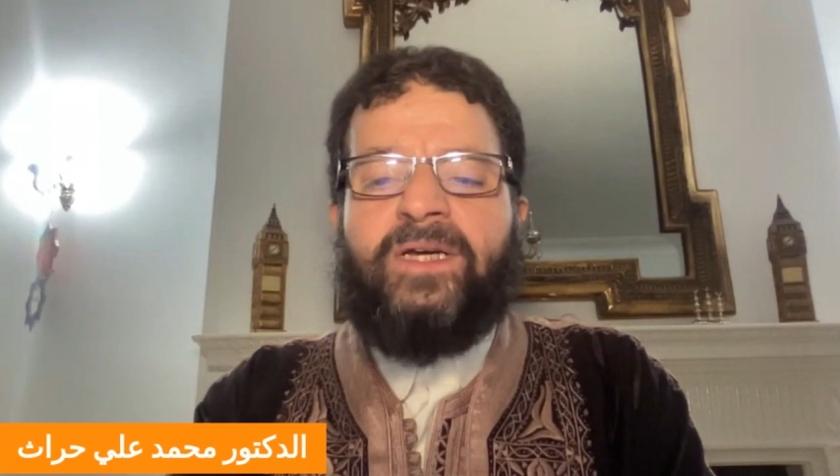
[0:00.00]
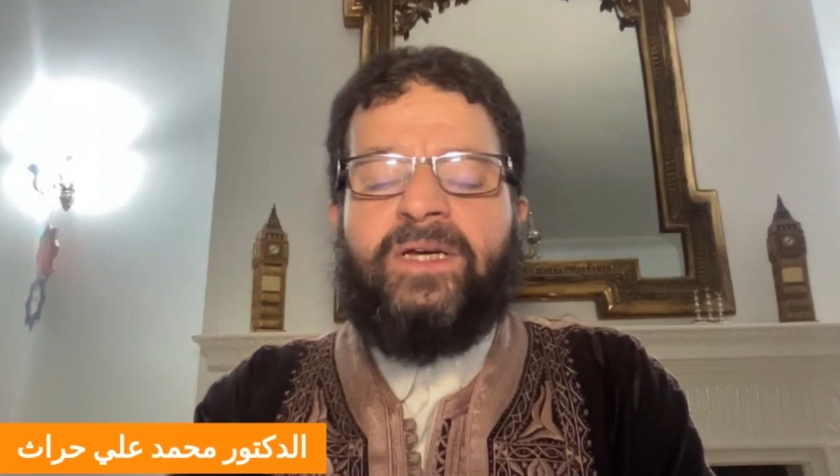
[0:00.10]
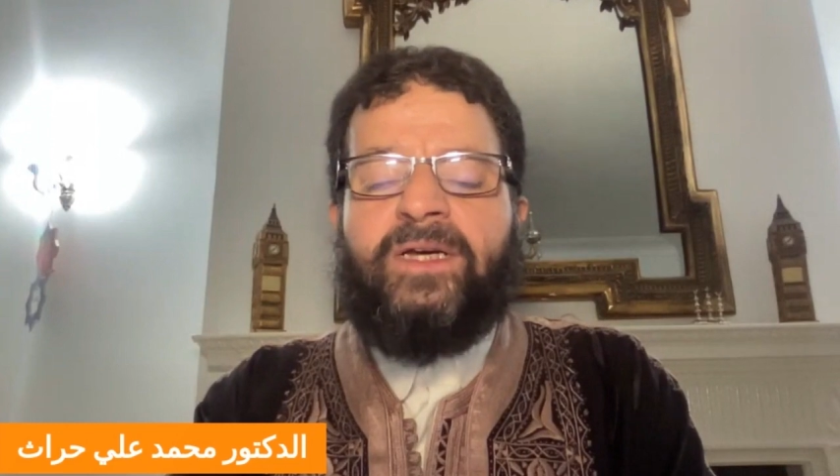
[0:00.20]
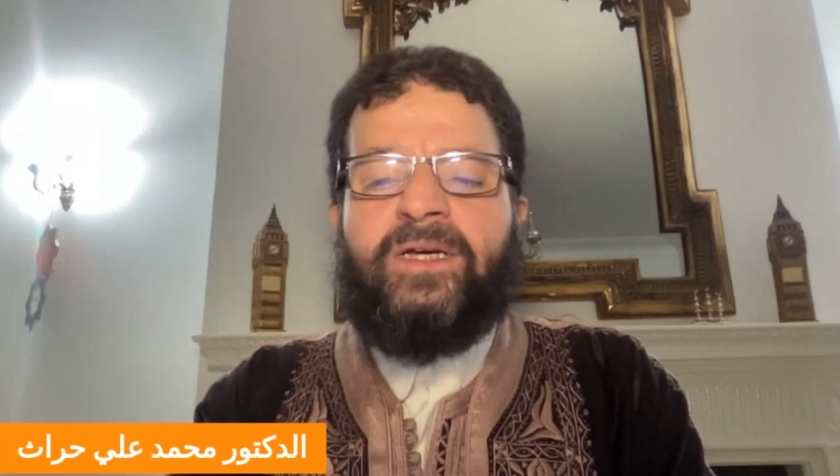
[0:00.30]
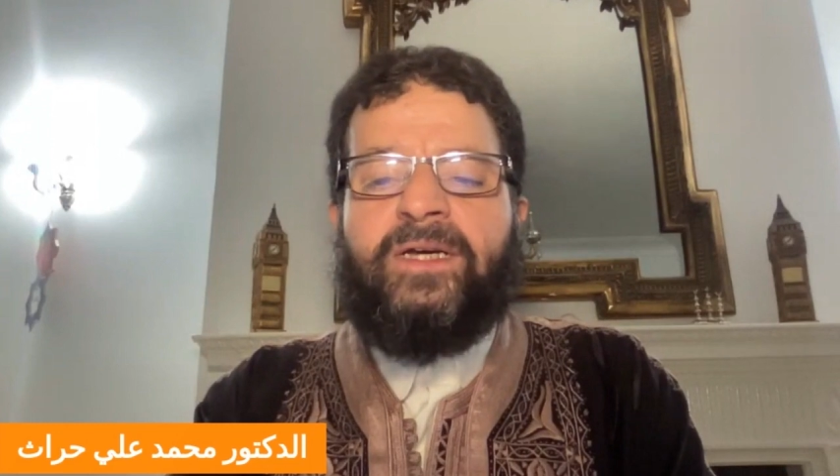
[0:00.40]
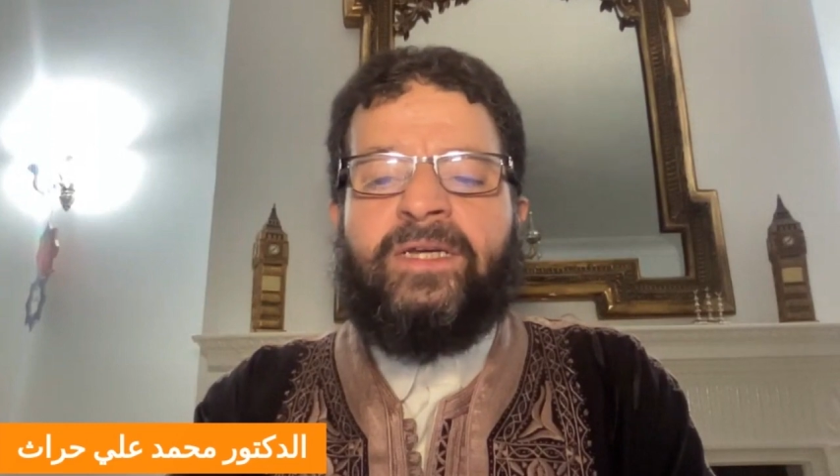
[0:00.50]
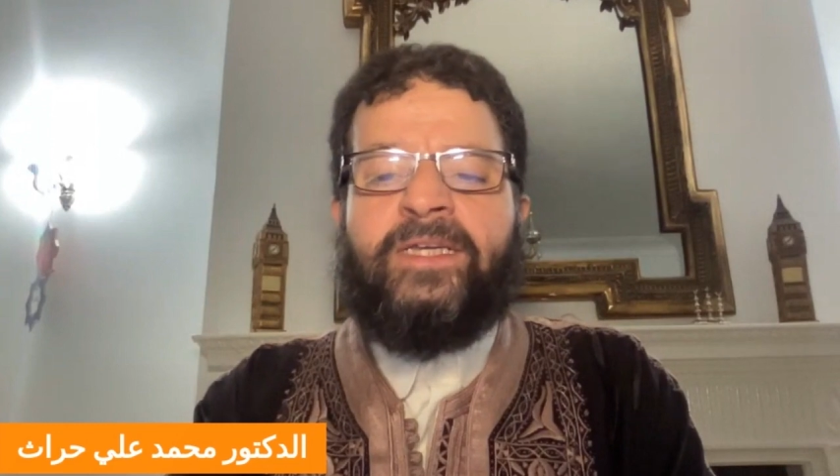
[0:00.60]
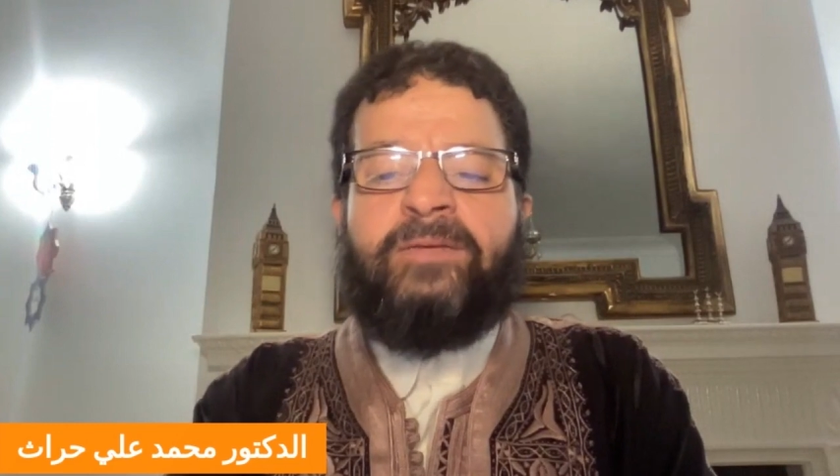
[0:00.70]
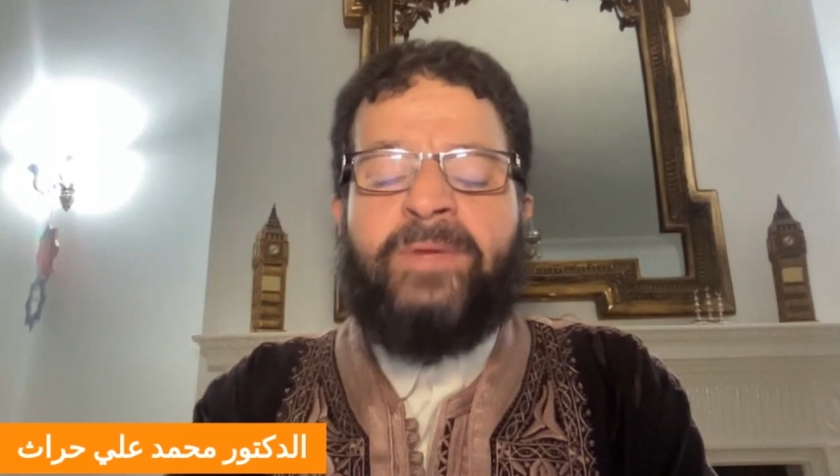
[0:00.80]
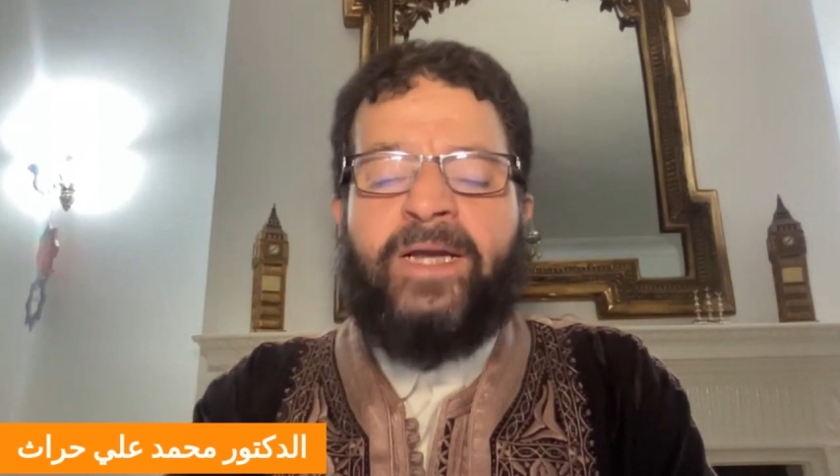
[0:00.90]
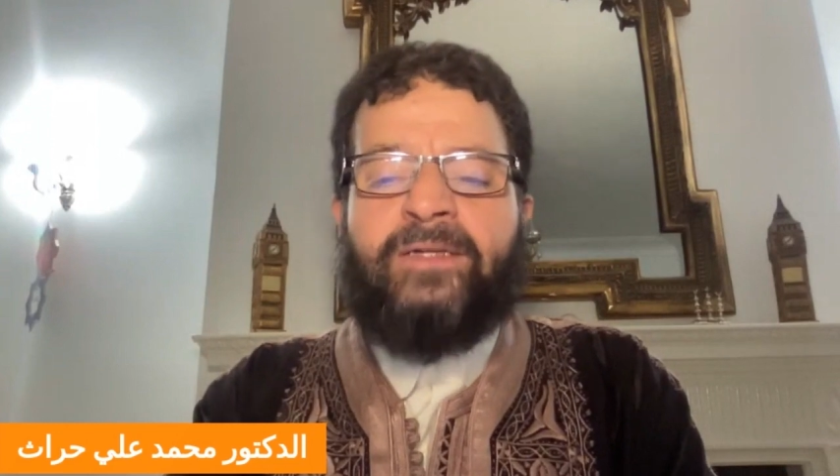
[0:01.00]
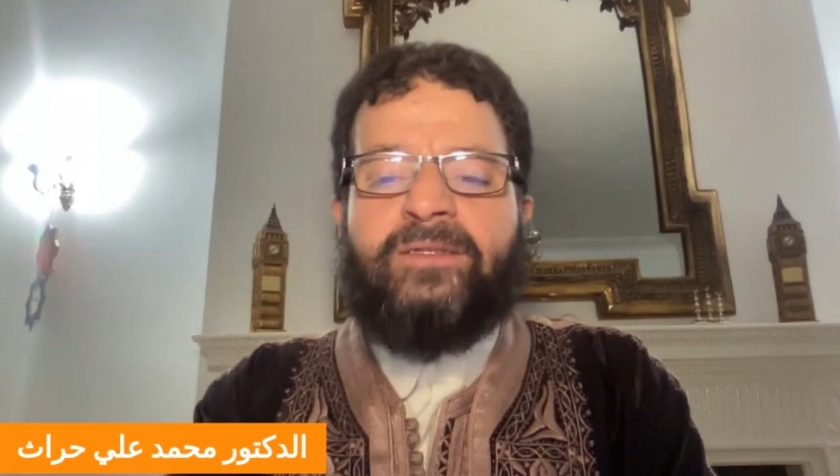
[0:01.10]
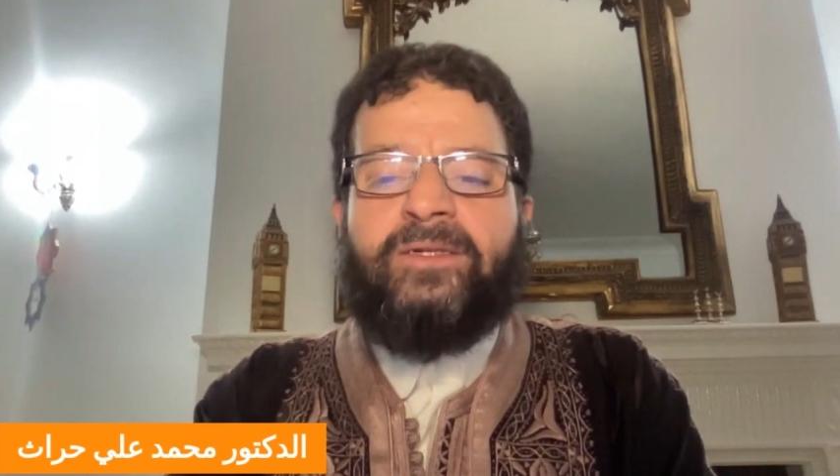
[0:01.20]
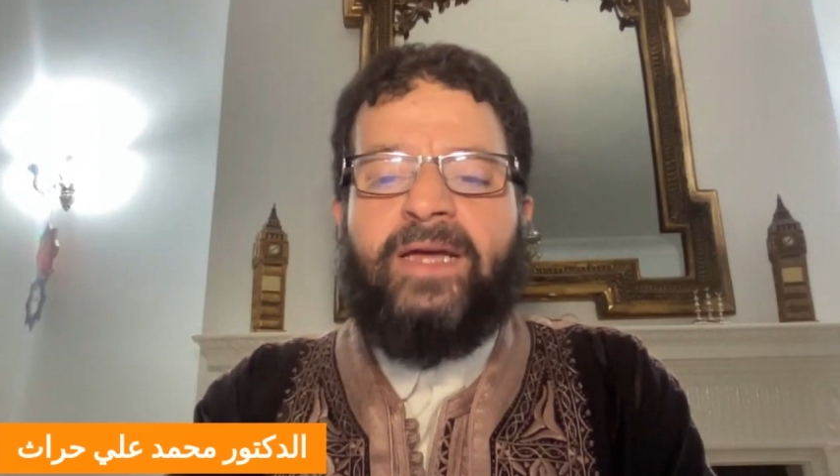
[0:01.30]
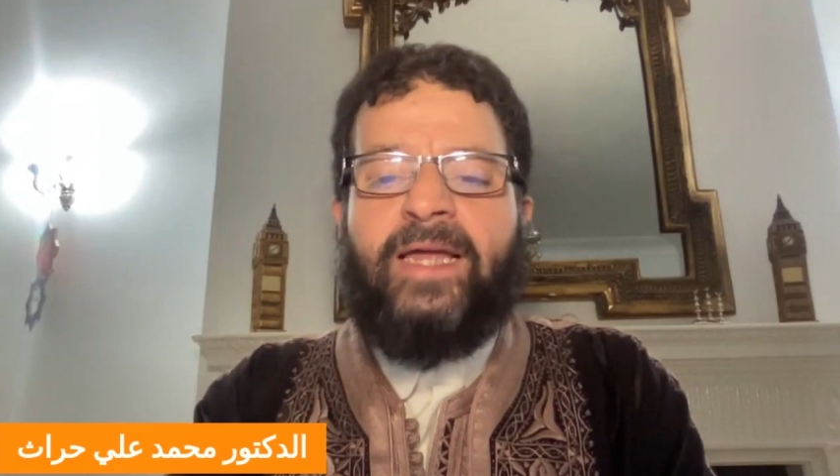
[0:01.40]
الامارات